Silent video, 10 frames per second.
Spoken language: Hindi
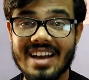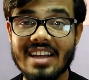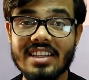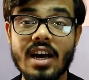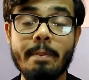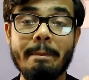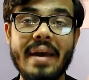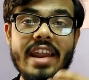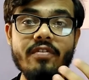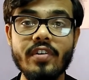ज्यादा
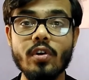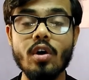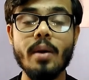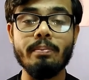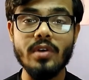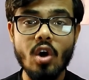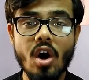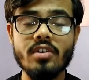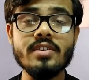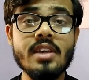बेनिफिट होगा
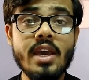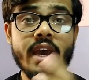बिकॉज